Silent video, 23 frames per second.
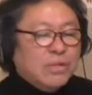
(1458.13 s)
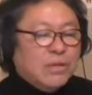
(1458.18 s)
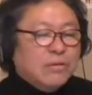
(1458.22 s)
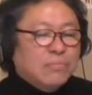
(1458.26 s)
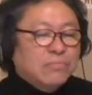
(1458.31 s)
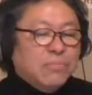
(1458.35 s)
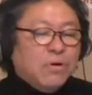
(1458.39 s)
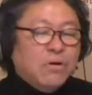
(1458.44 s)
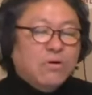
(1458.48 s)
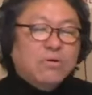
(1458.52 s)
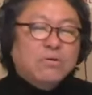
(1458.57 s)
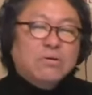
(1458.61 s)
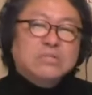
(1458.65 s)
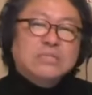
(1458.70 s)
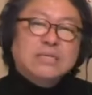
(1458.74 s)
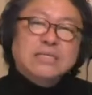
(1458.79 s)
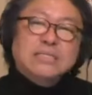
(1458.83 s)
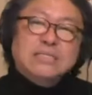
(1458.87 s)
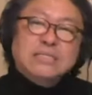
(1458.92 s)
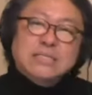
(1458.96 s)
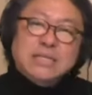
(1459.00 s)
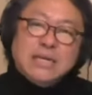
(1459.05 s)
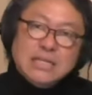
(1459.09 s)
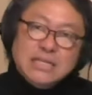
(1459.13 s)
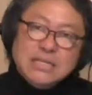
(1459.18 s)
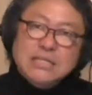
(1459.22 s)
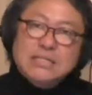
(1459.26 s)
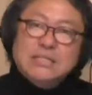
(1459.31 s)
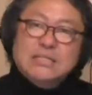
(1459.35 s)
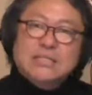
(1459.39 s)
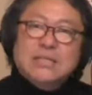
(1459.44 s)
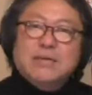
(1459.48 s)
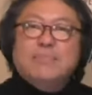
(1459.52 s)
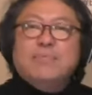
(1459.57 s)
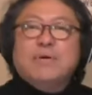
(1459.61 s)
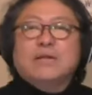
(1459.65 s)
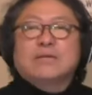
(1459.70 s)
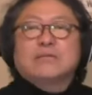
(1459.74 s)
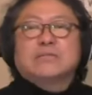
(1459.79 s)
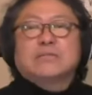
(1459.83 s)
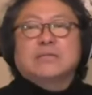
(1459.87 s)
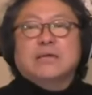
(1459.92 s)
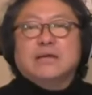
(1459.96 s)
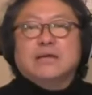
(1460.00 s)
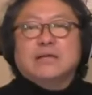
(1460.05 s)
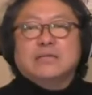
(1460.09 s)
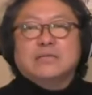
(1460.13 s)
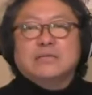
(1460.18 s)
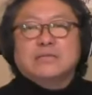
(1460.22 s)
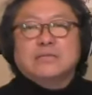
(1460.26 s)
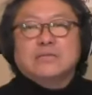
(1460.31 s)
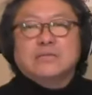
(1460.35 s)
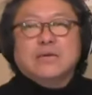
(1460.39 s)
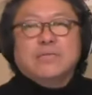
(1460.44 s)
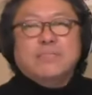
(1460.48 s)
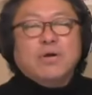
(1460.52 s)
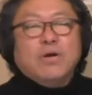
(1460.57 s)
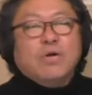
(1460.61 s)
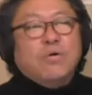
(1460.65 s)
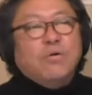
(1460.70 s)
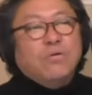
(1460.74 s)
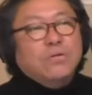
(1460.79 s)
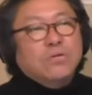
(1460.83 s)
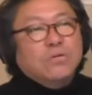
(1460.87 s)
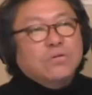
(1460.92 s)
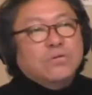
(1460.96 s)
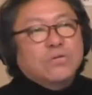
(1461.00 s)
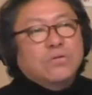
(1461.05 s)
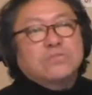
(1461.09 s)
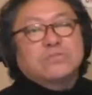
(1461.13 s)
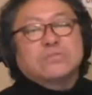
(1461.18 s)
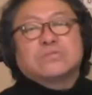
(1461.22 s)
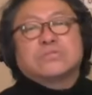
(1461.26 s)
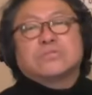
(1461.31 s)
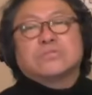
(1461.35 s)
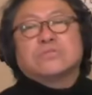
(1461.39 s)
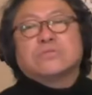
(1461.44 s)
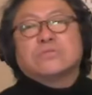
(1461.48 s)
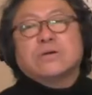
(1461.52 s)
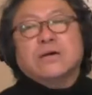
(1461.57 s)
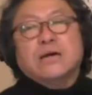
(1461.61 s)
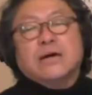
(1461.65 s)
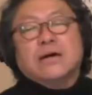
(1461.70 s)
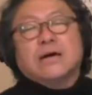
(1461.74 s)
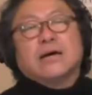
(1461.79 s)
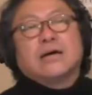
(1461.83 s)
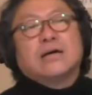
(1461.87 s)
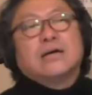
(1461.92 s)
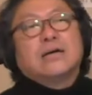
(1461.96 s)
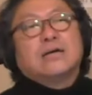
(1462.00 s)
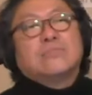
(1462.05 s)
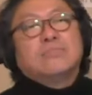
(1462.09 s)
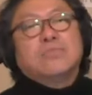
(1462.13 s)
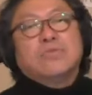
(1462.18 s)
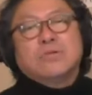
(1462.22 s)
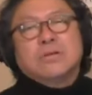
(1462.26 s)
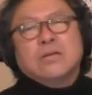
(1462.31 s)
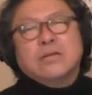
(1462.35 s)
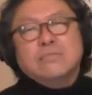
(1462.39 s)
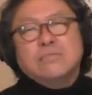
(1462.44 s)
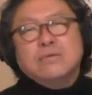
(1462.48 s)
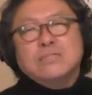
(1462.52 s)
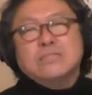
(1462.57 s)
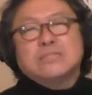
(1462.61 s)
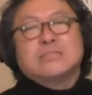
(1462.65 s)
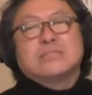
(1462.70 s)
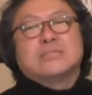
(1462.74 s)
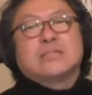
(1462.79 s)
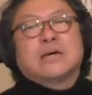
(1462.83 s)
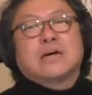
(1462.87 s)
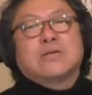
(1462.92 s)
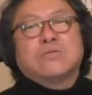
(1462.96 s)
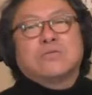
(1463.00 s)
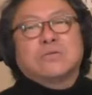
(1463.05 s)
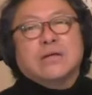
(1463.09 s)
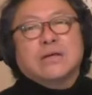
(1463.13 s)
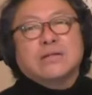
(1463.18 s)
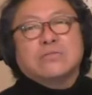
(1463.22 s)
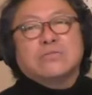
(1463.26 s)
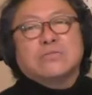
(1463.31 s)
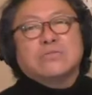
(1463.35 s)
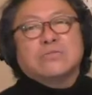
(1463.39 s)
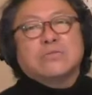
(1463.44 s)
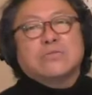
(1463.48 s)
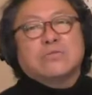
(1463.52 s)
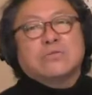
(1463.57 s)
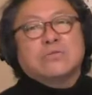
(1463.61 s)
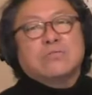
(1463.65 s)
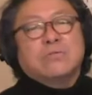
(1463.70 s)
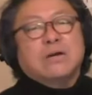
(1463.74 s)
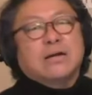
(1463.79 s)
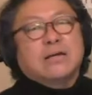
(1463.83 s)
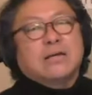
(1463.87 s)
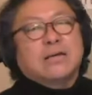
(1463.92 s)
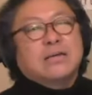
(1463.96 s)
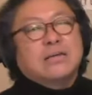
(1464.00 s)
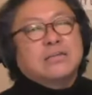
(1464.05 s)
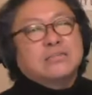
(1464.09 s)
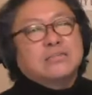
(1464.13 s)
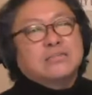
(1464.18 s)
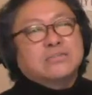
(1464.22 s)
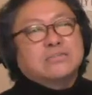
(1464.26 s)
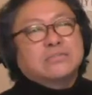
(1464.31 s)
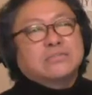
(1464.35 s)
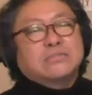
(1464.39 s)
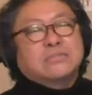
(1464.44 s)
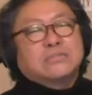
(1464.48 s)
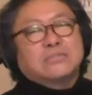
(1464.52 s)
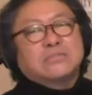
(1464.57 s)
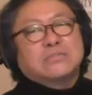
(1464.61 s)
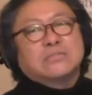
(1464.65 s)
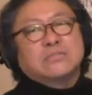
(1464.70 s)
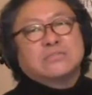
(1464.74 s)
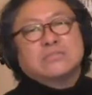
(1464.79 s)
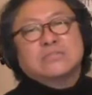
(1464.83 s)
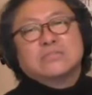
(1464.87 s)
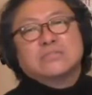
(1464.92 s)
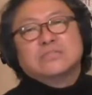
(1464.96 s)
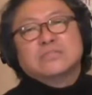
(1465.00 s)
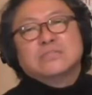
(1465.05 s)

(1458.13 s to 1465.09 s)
もうさすがに、やっぱりね、やっぱこの局長がもう厳しいんだろうなというところは気づく。